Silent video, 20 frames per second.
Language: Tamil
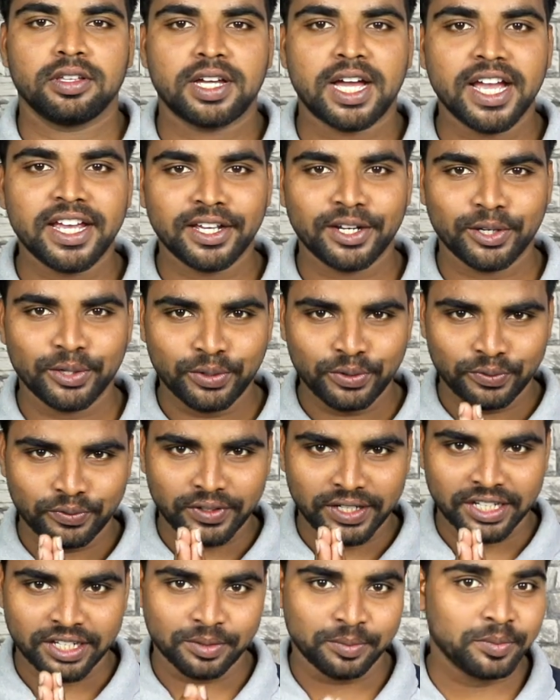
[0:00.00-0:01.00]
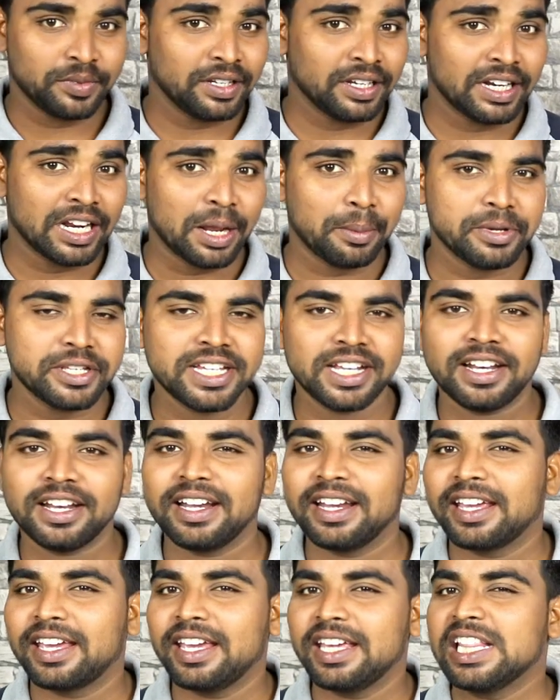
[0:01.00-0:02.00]
ஹாய் ஹலோ வணக்கம் நம்ம சேனல்
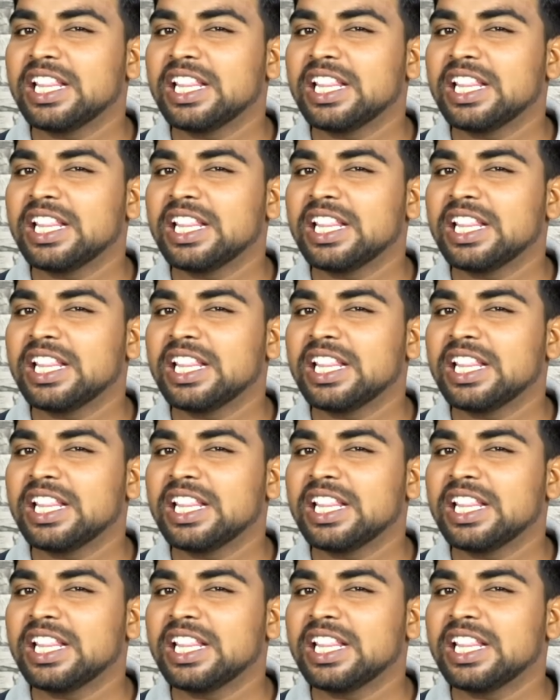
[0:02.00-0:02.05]
இன்றைக்கி